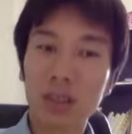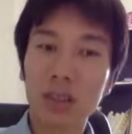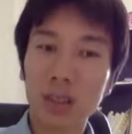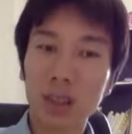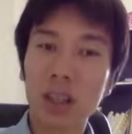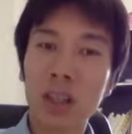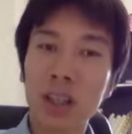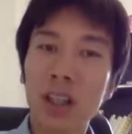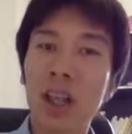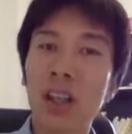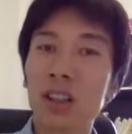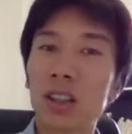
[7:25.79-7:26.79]
だから、変
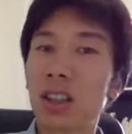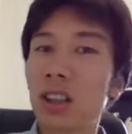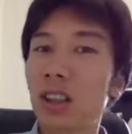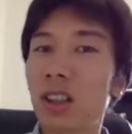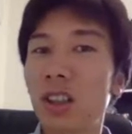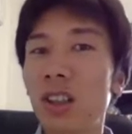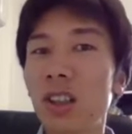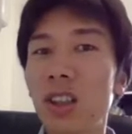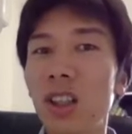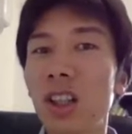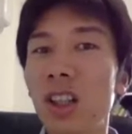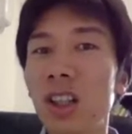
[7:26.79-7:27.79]
な話、
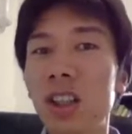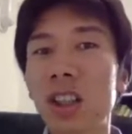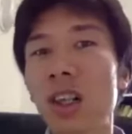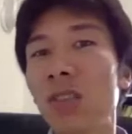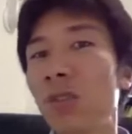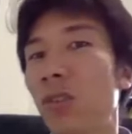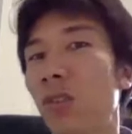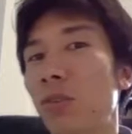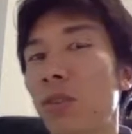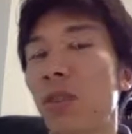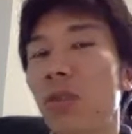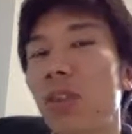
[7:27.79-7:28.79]
いきなり近く
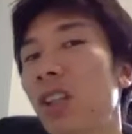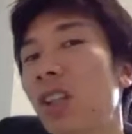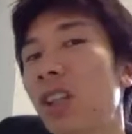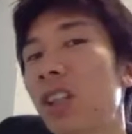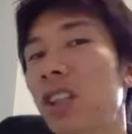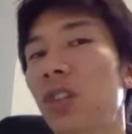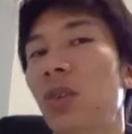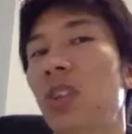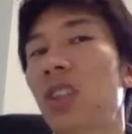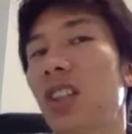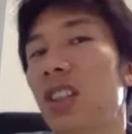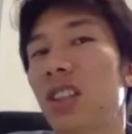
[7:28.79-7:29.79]
の美容院なり治療
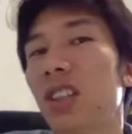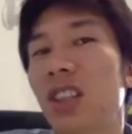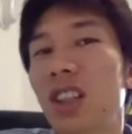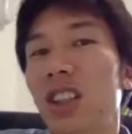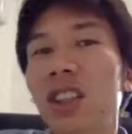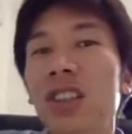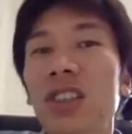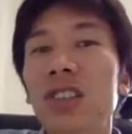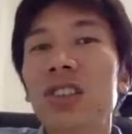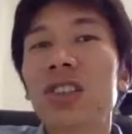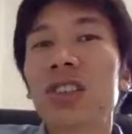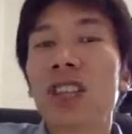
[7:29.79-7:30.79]
院なり行って、新規
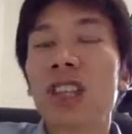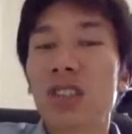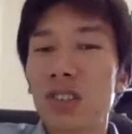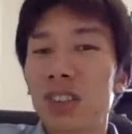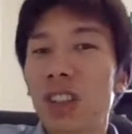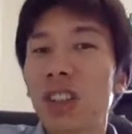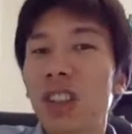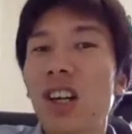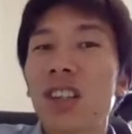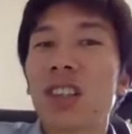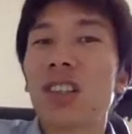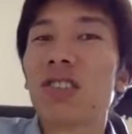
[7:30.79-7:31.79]
集客のチラシ書
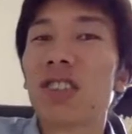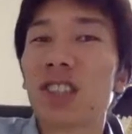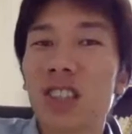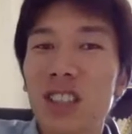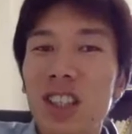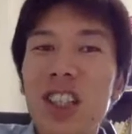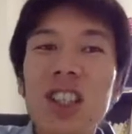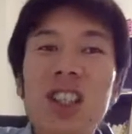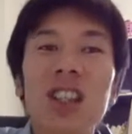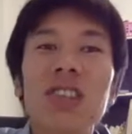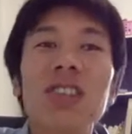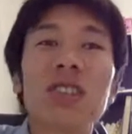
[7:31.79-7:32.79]
かせてくださいっていき
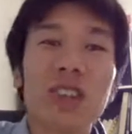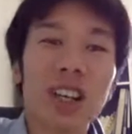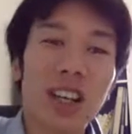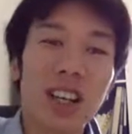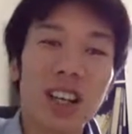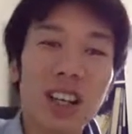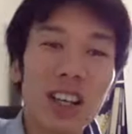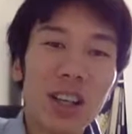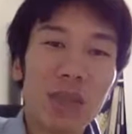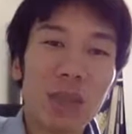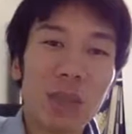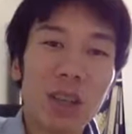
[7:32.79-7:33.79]
なり言うのは、うん
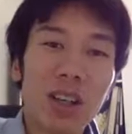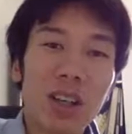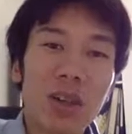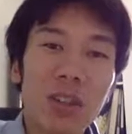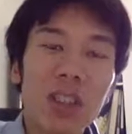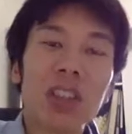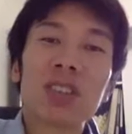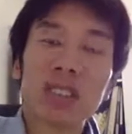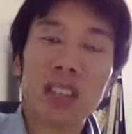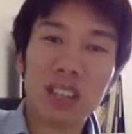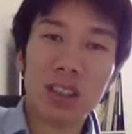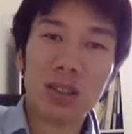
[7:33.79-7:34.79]
リスク
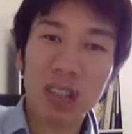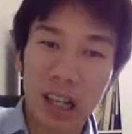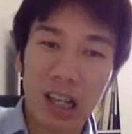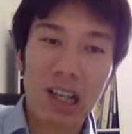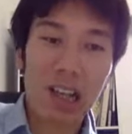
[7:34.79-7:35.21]
なんだとか、